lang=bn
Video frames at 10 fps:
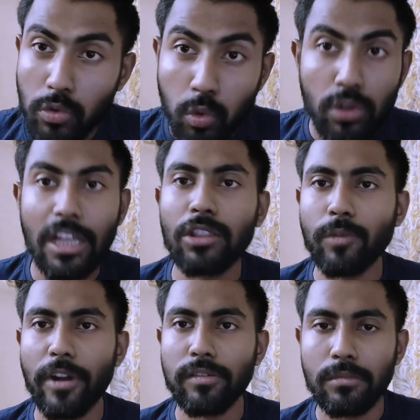দুর্দান্ত
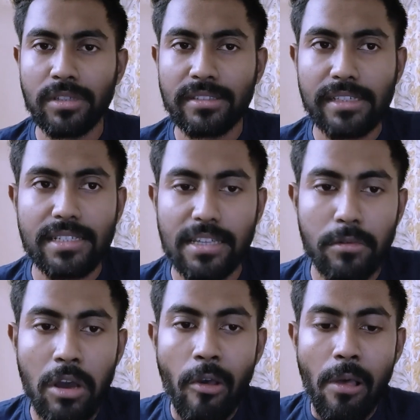পারফরমেন্স দিয়েছে
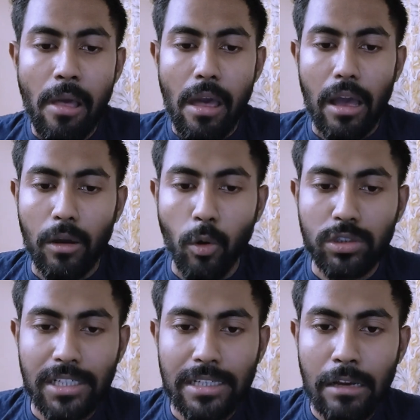এবং
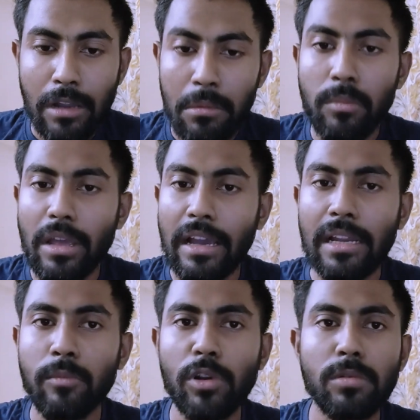কৌশিক গাঙ্গুলি আমি
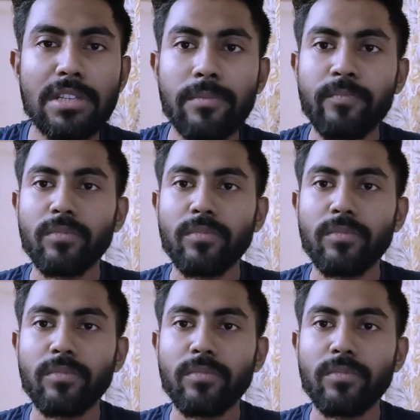এখানে বলবো যে